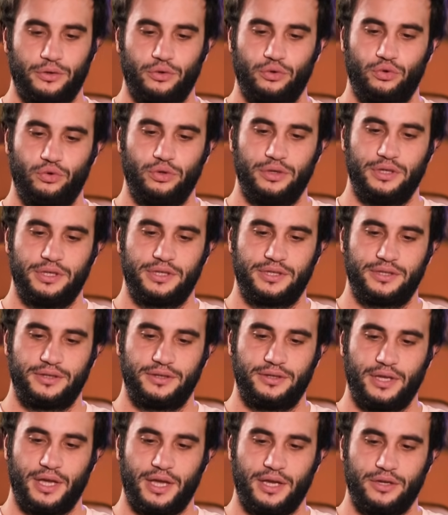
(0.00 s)
gün
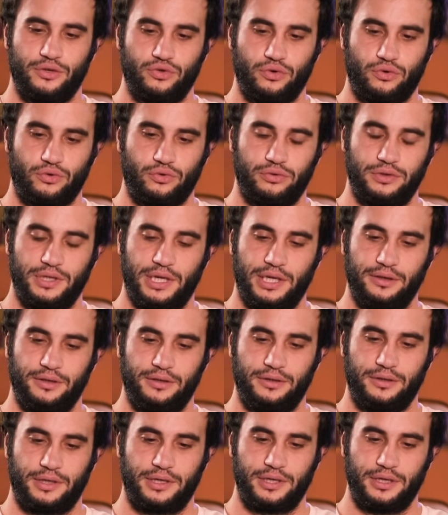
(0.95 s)
içinde en çok
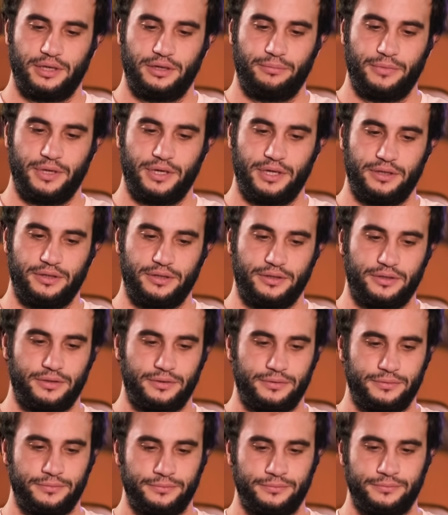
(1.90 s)
kullandığın kelime
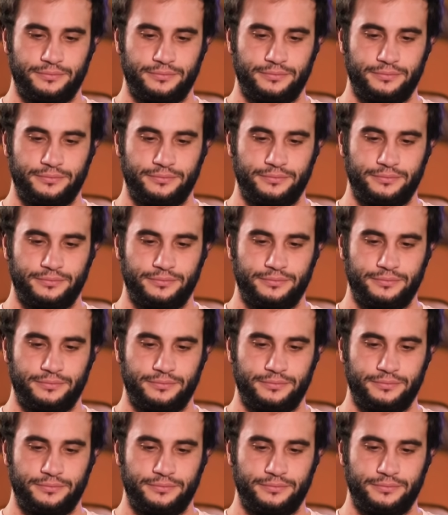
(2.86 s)
nedir?